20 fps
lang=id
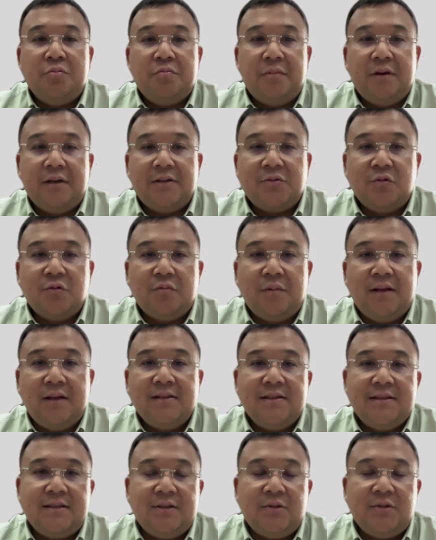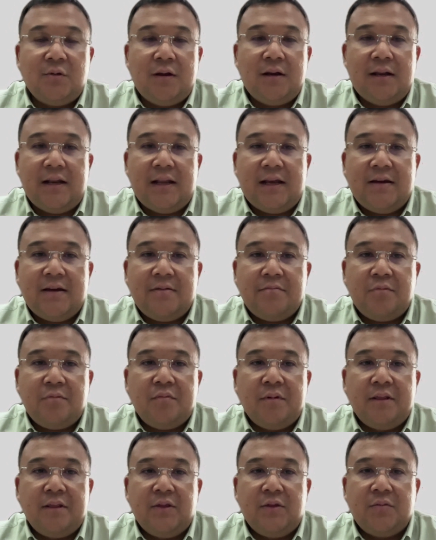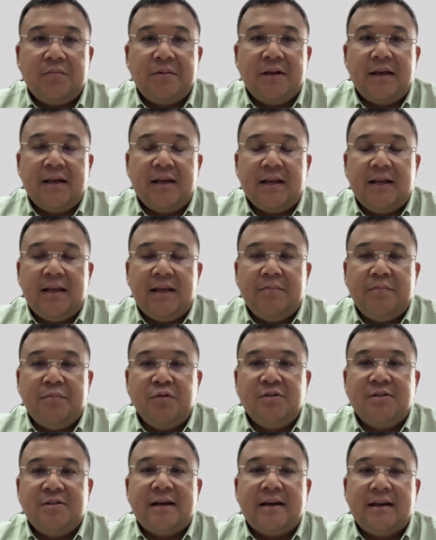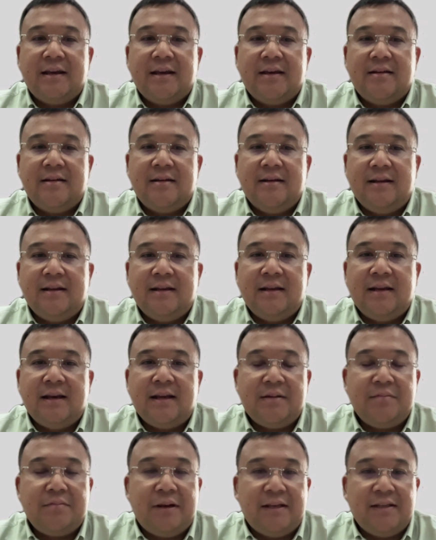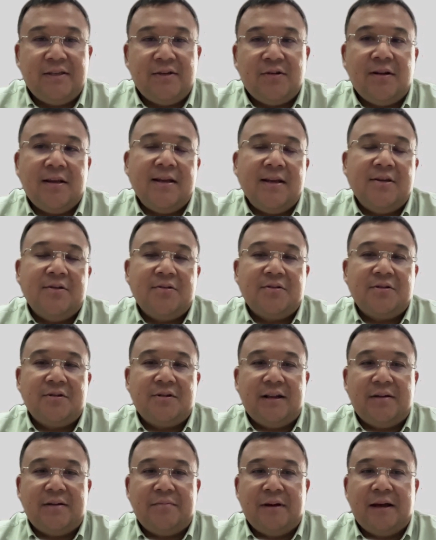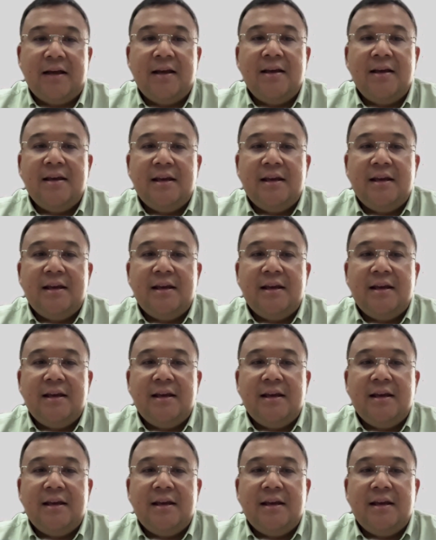12 12 itu adalah momentum dari puncaknya dari Hari Belanja Online Nasional, Mbak.